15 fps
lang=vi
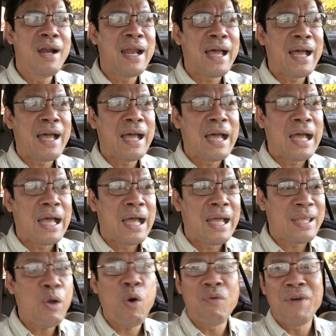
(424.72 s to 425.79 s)
là
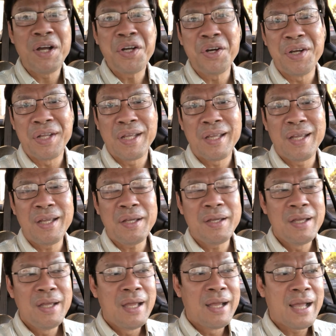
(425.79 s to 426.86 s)
cháu Hồ Văn Cường vậy á
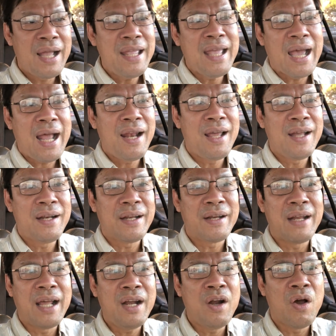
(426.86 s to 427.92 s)
khán giả lên là
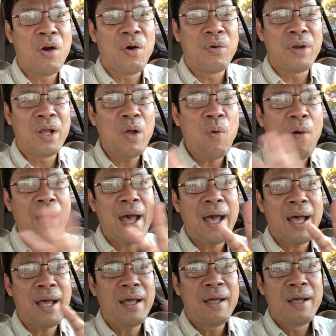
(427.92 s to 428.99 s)
để đồ để
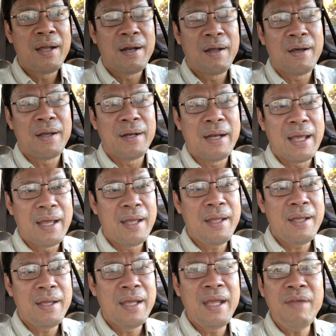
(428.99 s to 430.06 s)
khoa rồi
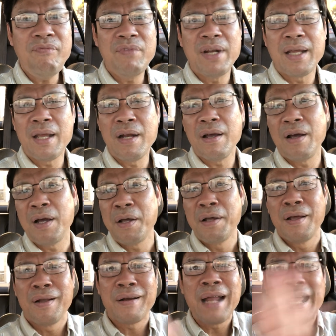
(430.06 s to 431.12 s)
để gif này kia nọ
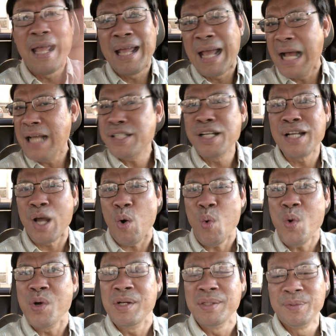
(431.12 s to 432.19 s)
đầy cả sân khấu
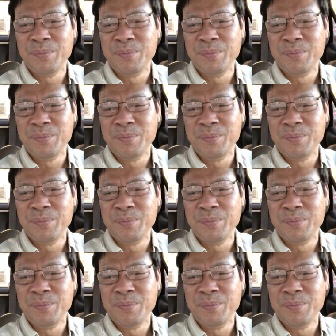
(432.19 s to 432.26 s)
luôn